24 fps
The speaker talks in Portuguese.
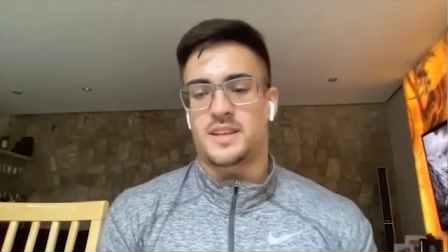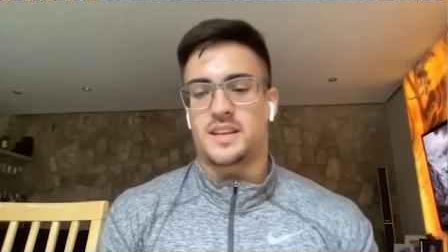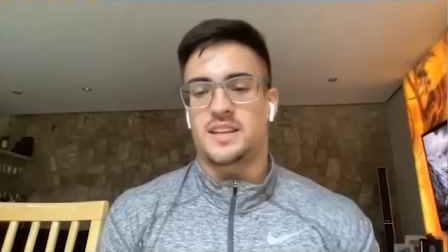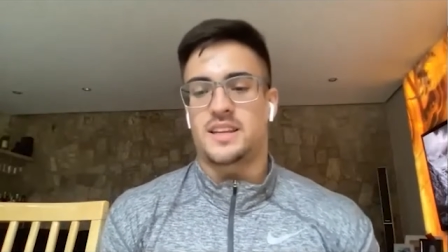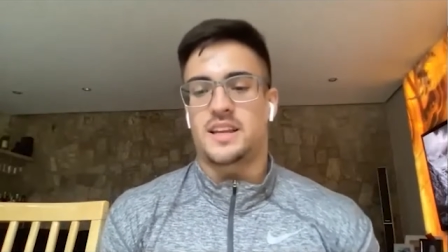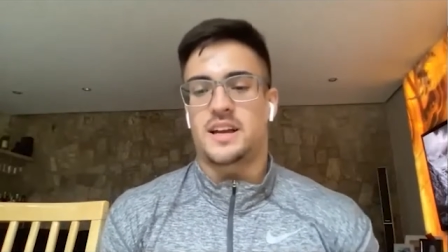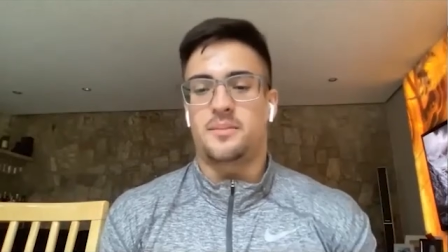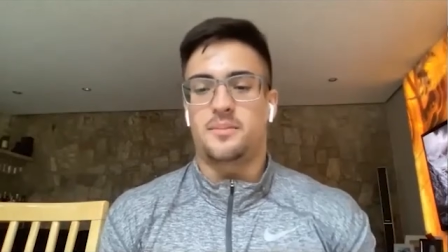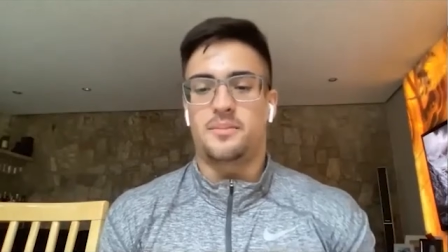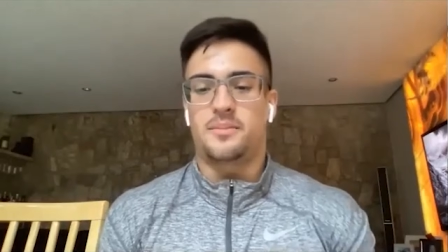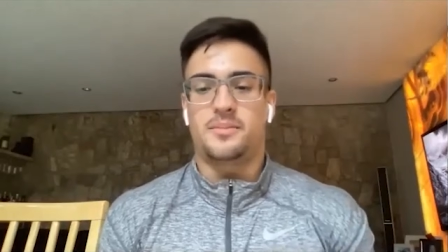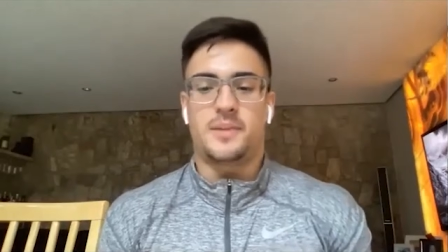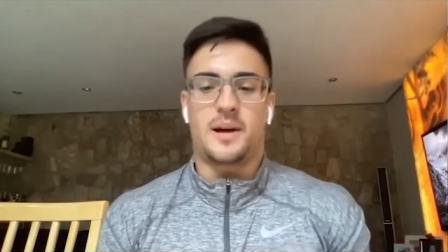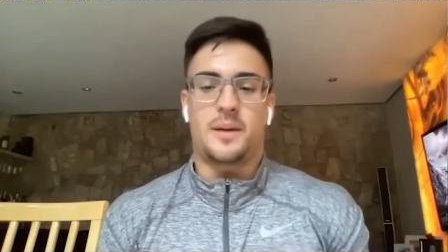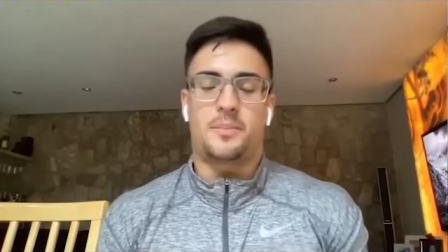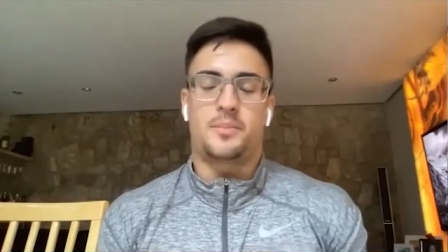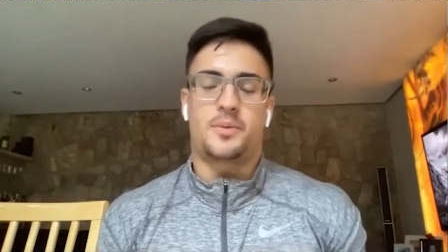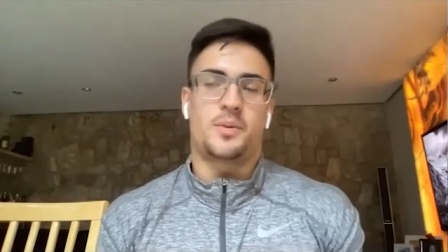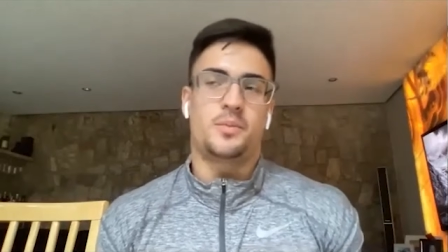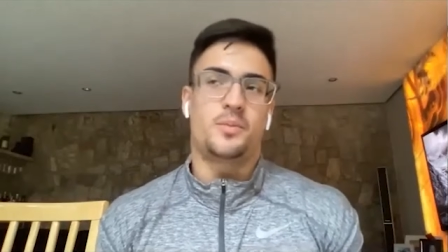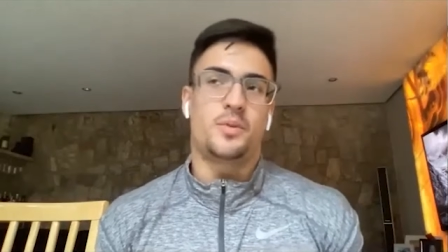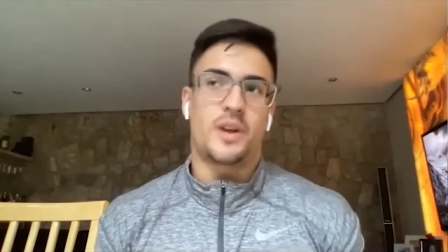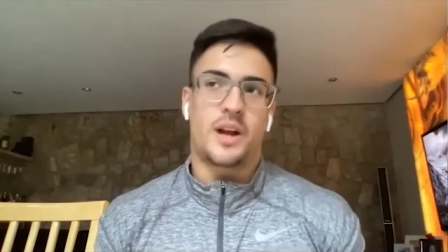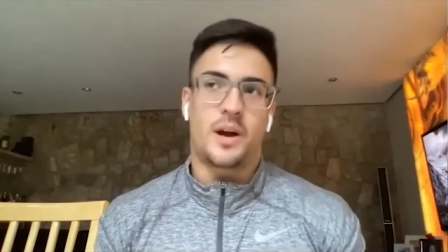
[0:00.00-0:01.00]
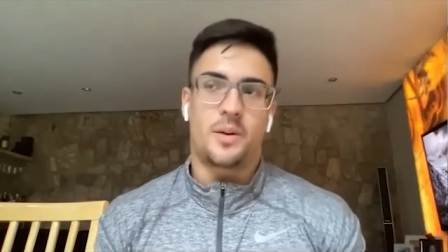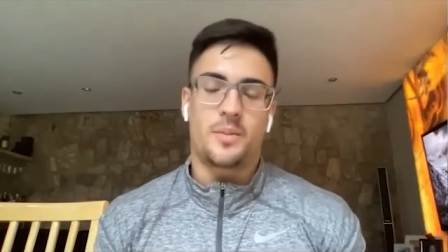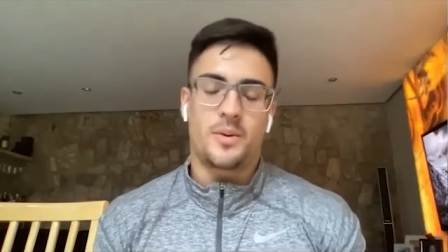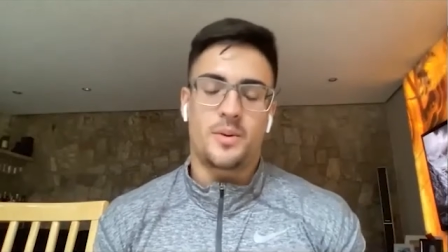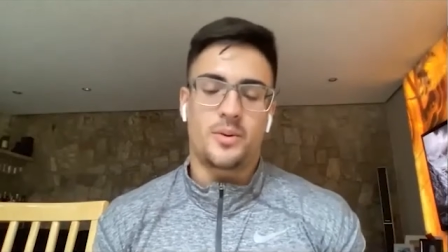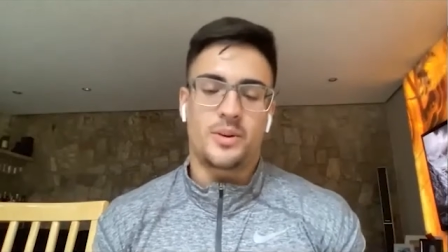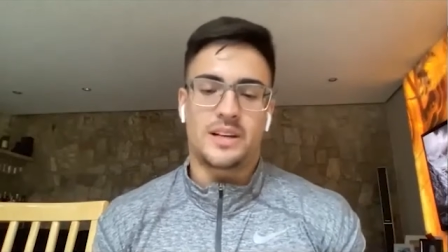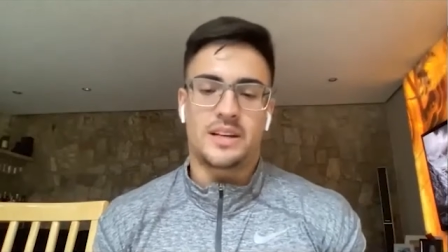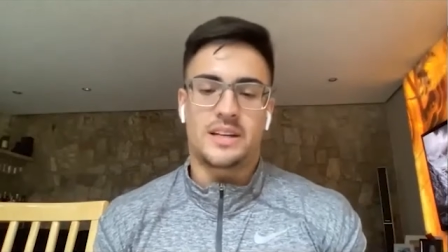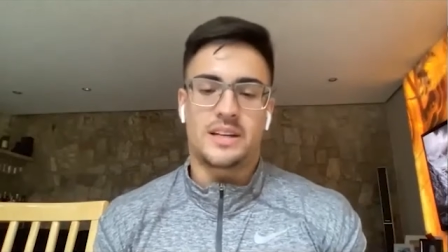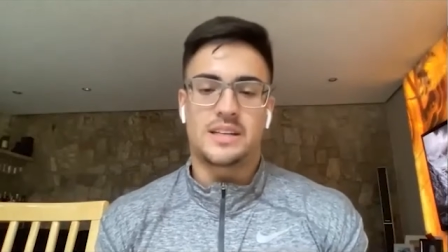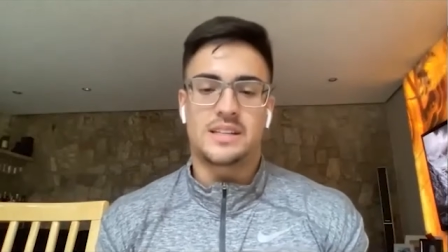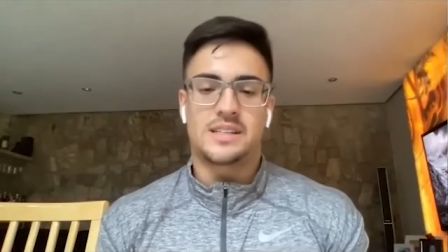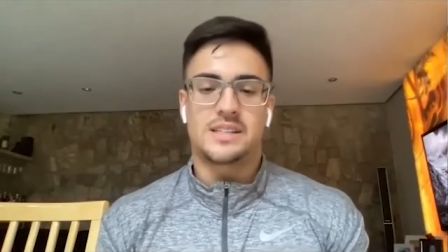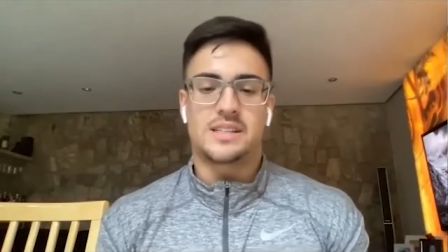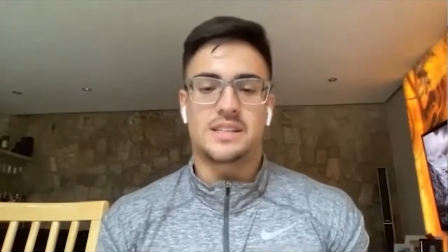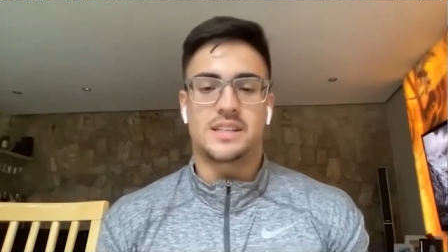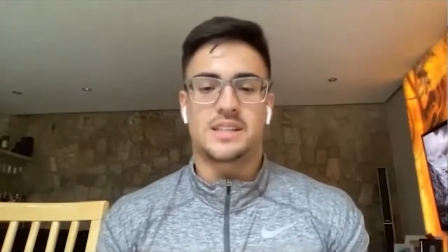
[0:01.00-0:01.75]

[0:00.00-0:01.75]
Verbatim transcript: tentar aprimorar o meu inglês.